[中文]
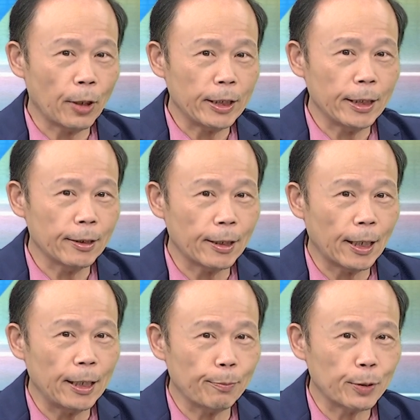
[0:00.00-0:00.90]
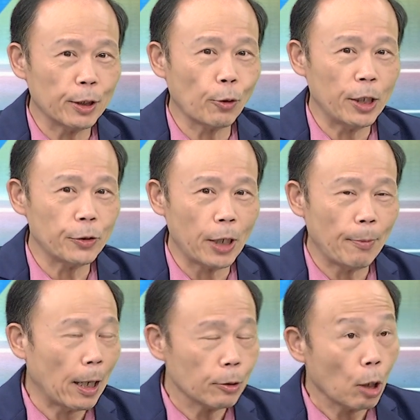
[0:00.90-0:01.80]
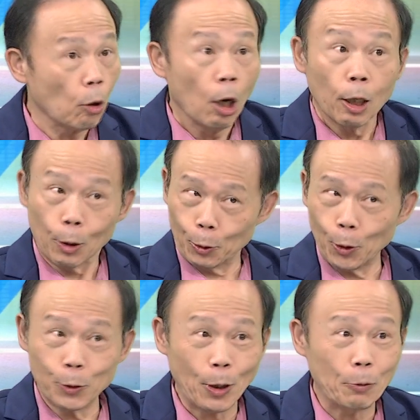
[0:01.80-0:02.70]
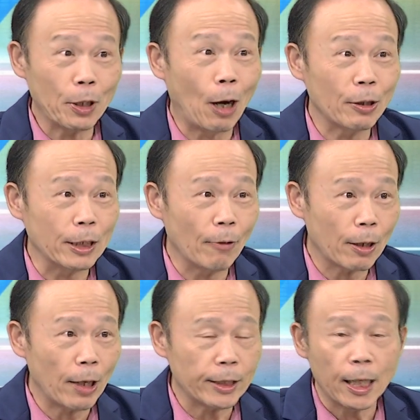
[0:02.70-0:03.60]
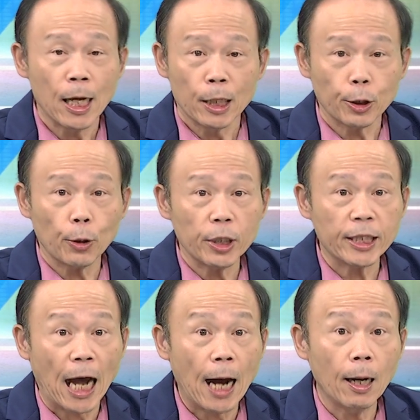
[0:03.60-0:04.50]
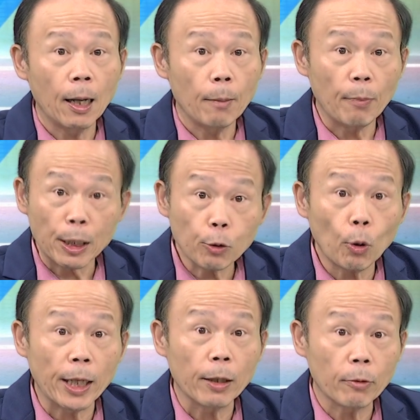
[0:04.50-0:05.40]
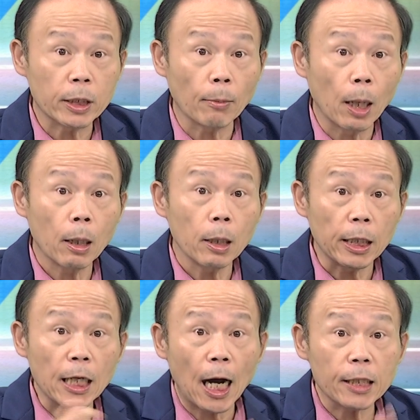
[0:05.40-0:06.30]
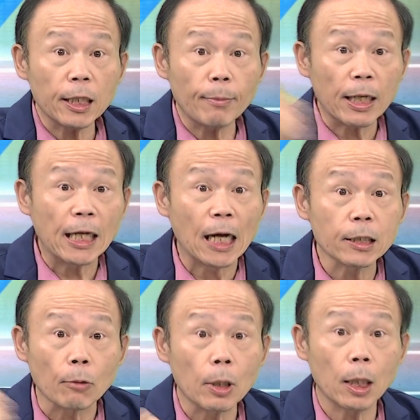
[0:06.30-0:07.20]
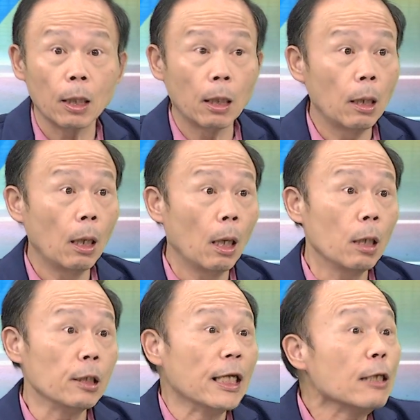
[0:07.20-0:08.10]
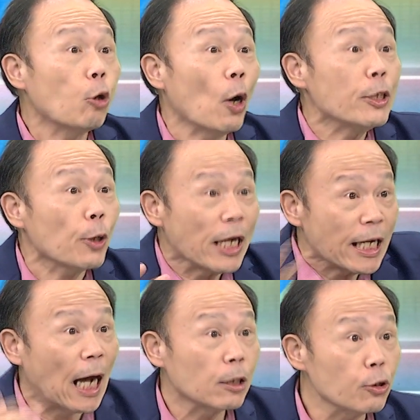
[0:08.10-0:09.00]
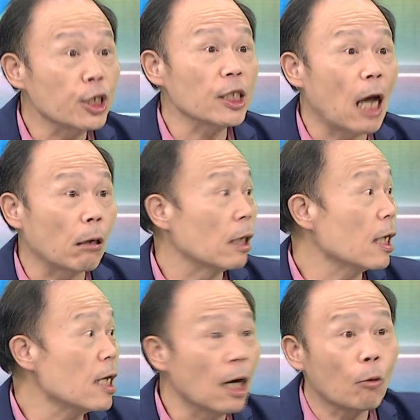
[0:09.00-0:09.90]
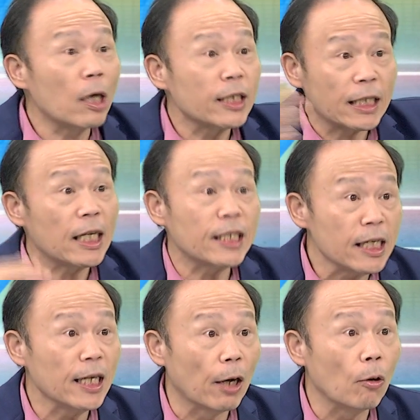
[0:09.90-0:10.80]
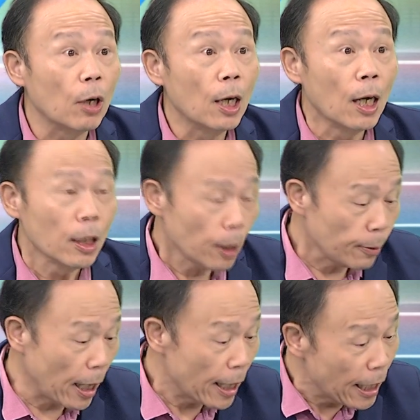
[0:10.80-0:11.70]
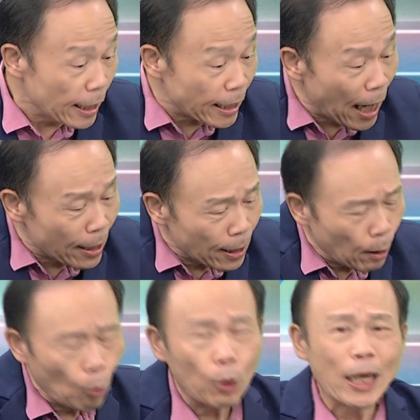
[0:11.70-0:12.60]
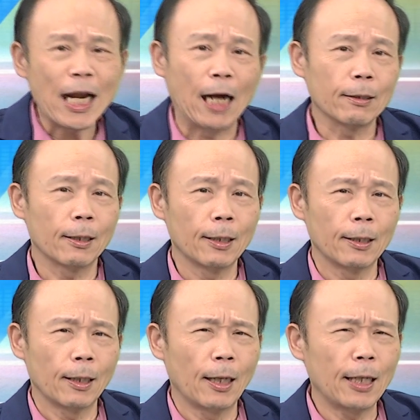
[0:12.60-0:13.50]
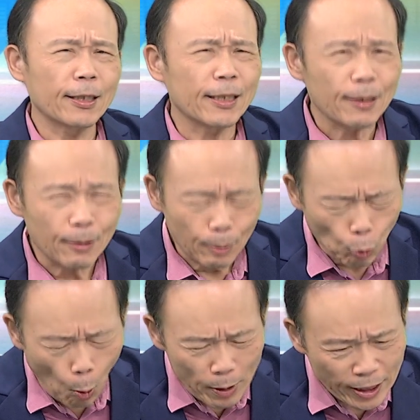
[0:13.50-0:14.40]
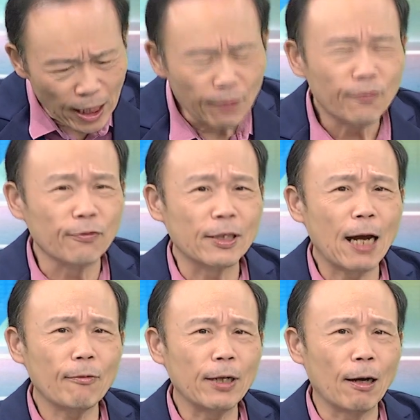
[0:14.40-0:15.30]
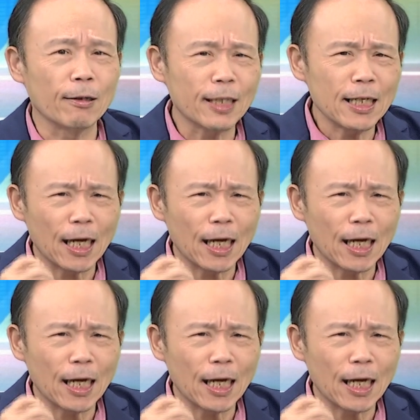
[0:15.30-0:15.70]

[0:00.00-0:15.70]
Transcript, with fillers: 最近这个不是退税吗？他说，哎呦，有退税，我有好几万块钱，就一查没退，为什么？银行先把你拿走了，你连退税银行都知道了，更何况这些金流，对不对？你看，我跟你讲。我们政府单位啊，真